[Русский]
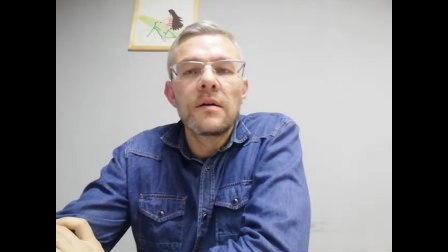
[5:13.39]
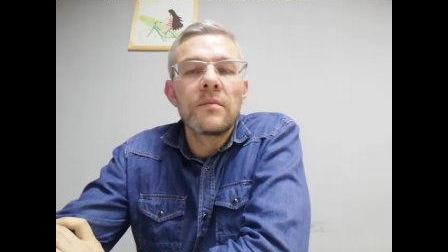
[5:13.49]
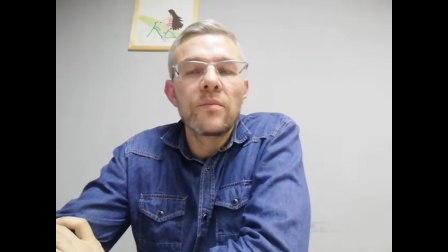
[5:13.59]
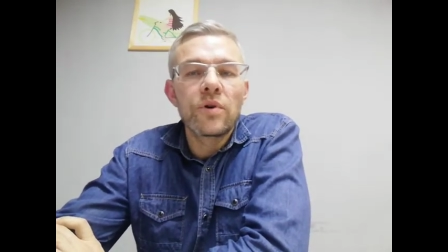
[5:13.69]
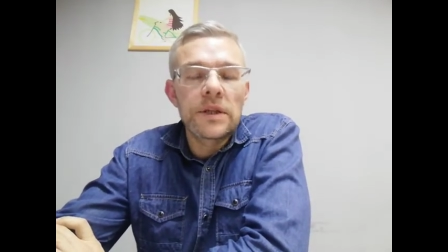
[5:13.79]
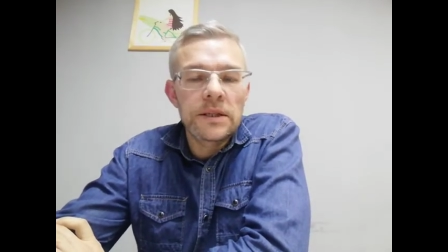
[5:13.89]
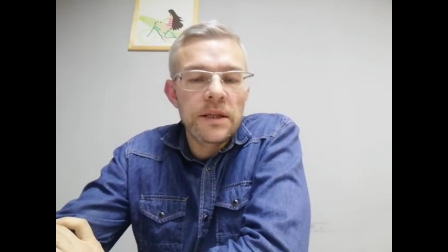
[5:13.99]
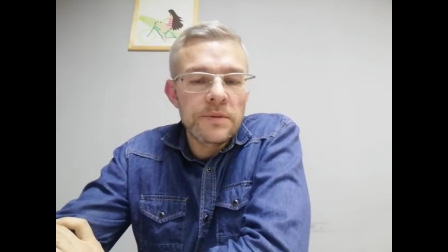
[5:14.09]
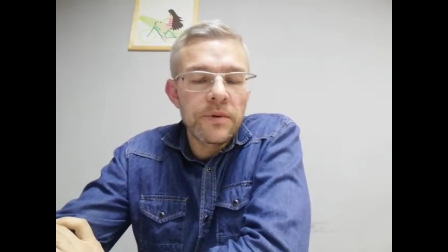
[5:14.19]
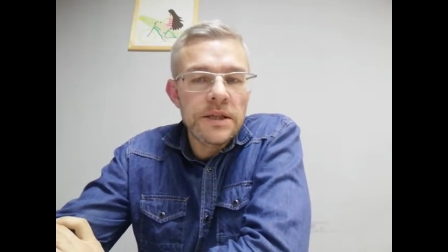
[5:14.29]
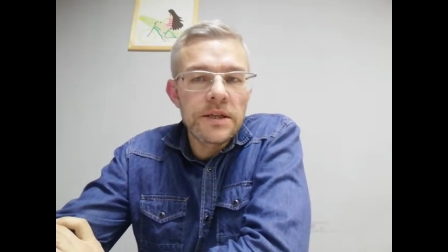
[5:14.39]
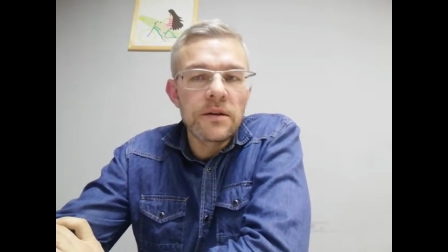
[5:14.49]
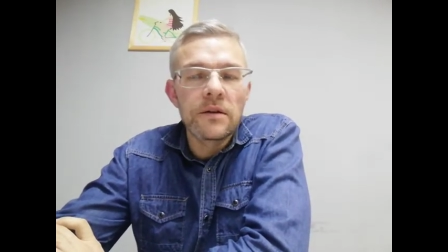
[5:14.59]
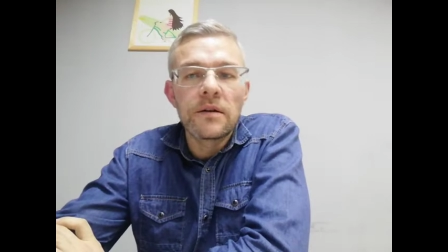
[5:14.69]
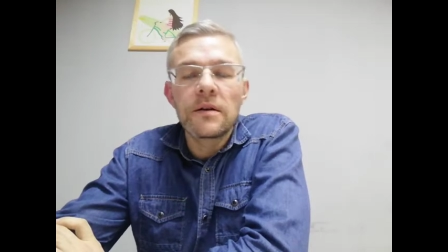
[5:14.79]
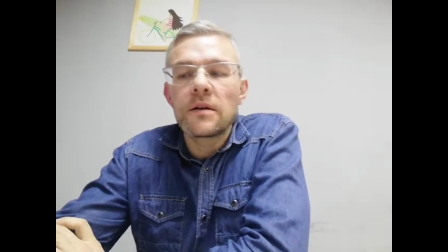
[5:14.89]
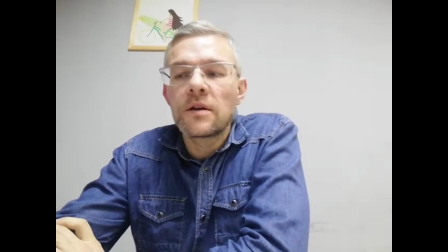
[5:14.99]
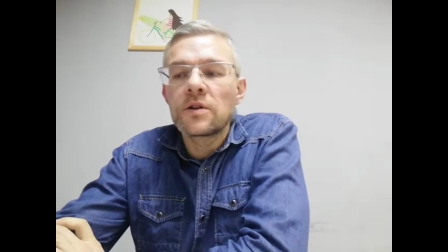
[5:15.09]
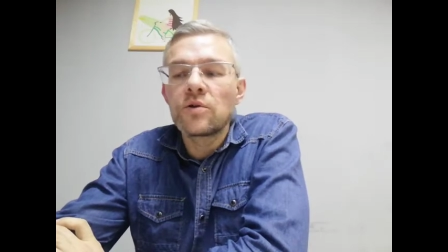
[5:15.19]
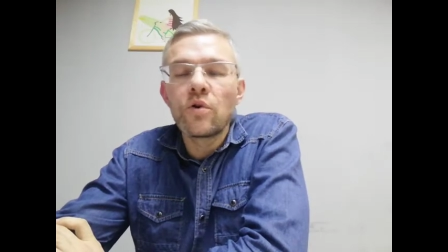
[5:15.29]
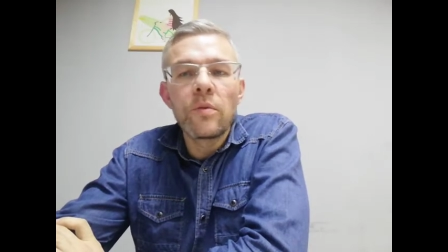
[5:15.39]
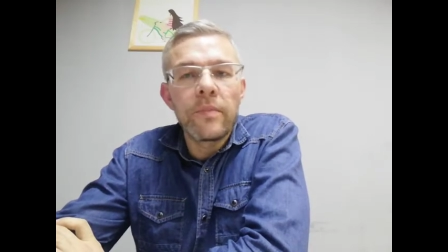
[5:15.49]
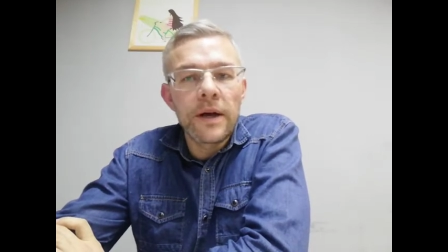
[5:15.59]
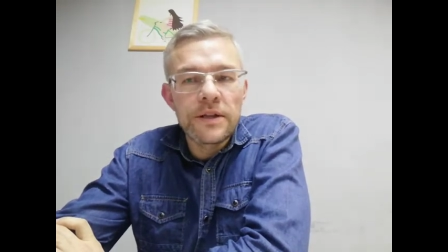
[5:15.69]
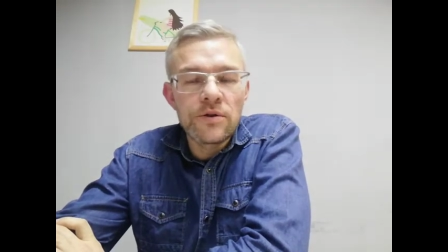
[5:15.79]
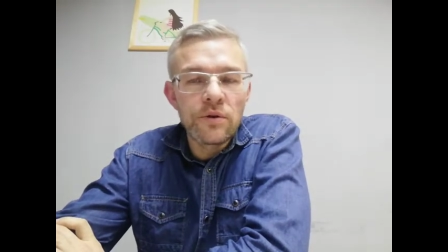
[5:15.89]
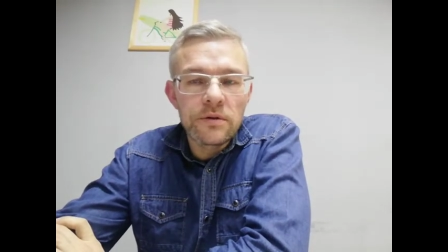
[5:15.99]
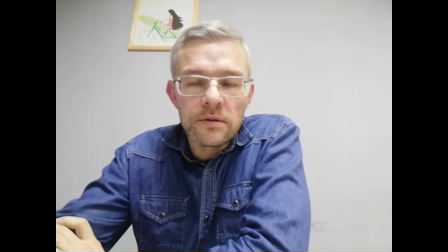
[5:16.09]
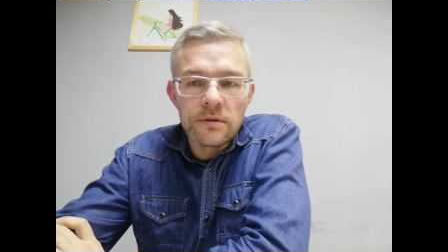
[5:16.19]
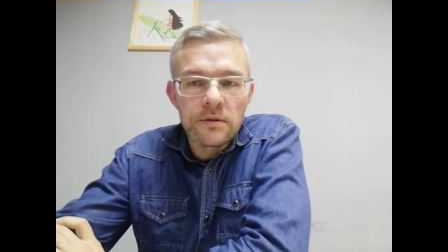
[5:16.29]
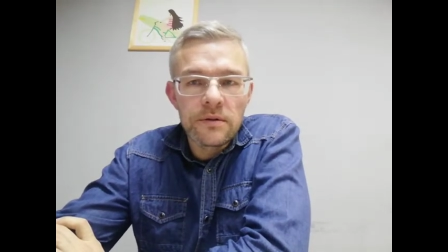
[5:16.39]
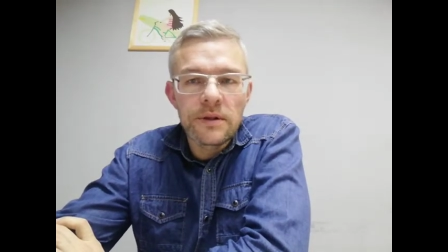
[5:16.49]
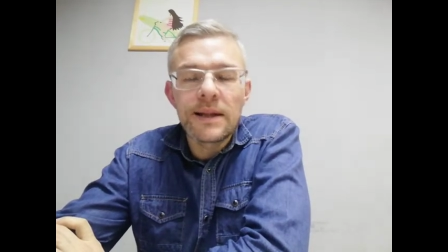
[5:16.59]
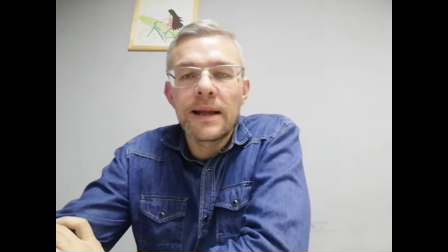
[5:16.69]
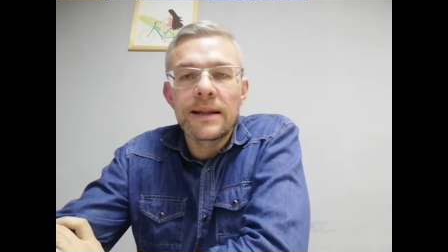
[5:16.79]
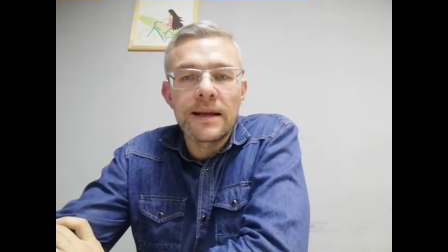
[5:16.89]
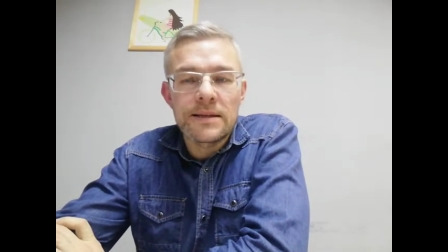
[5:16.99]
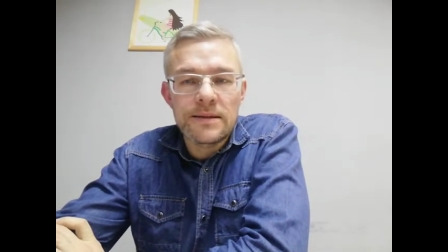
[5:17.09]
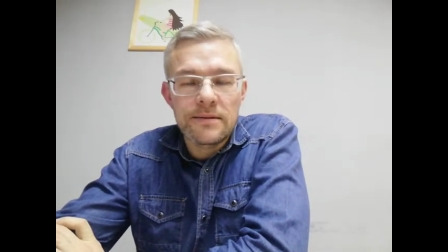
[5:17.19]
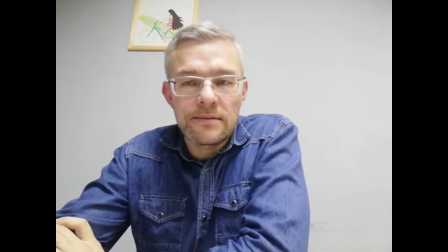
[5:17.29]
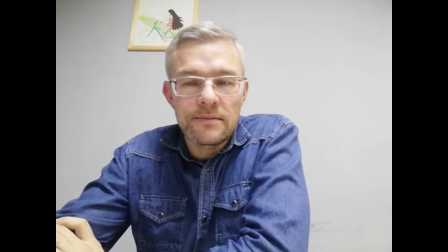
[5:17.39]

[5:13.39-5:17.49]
Бог тогда спросил, кто пойдет для нас?